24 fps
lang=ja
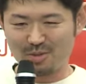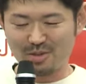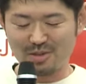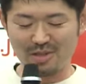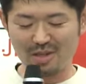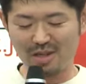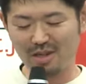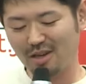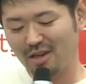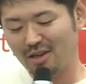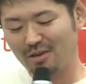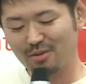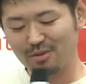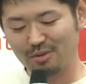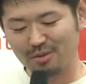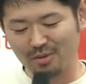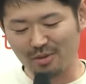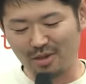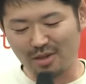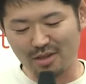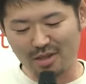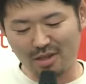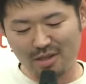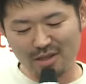つながるこ
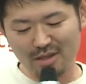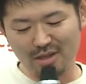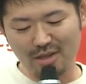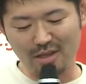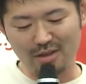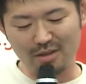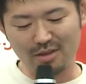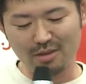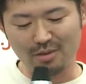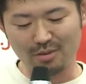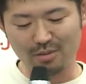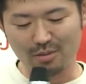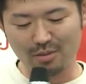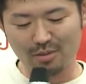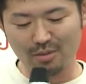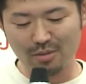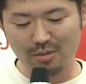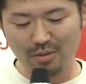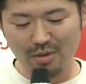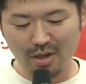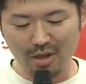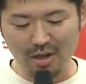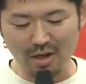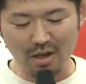とができたっていうと
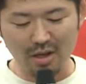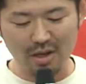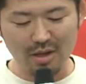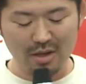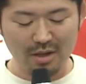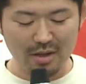ころが